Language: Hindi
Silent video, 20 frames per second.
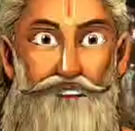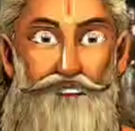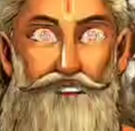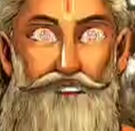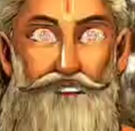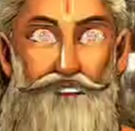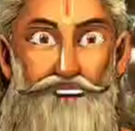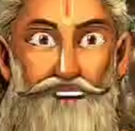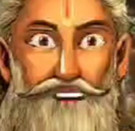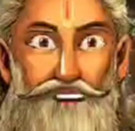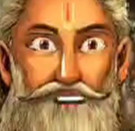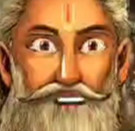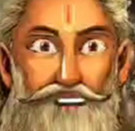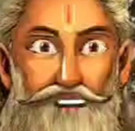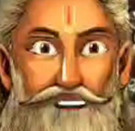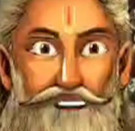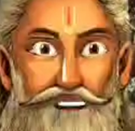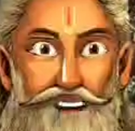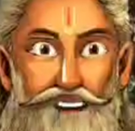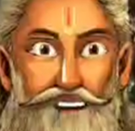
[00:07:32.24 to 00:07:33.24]
की सारी
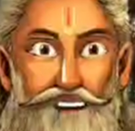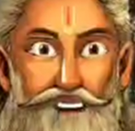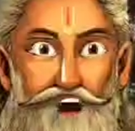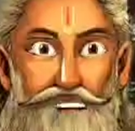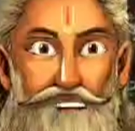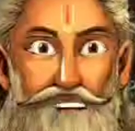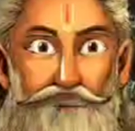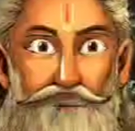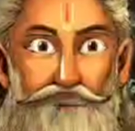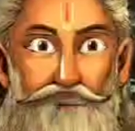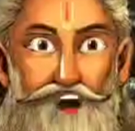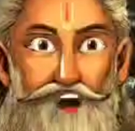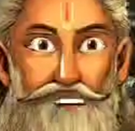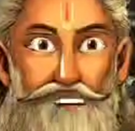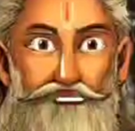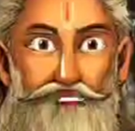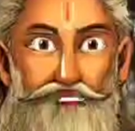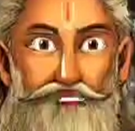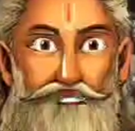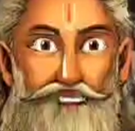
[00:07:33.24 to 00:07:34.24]

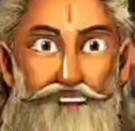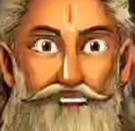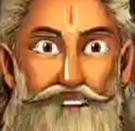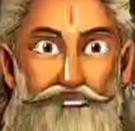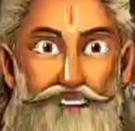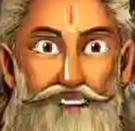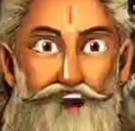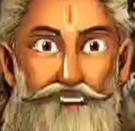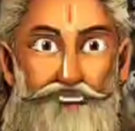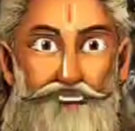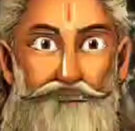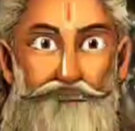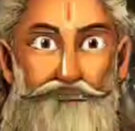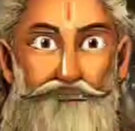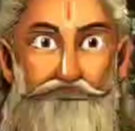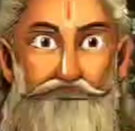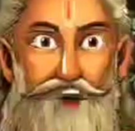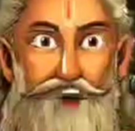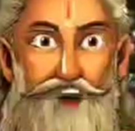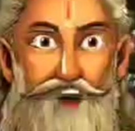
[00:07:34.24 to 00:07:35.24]
नकारात्मक
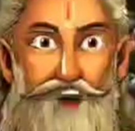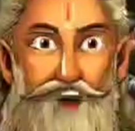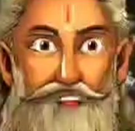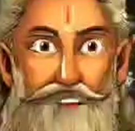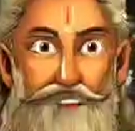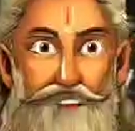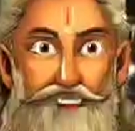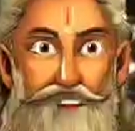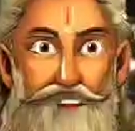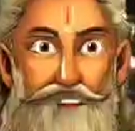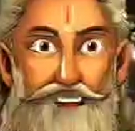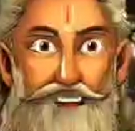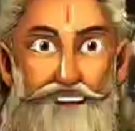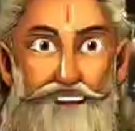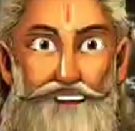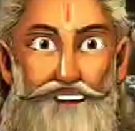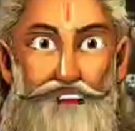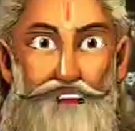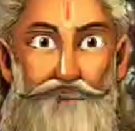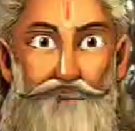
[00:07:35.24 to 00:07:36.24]
ऊर्जा समाप्त हो
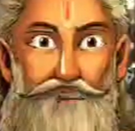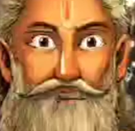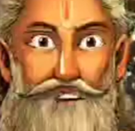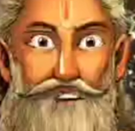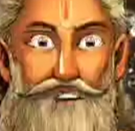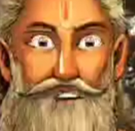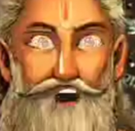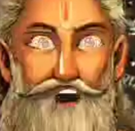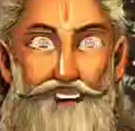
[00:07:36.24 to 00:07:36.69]
जाती हैं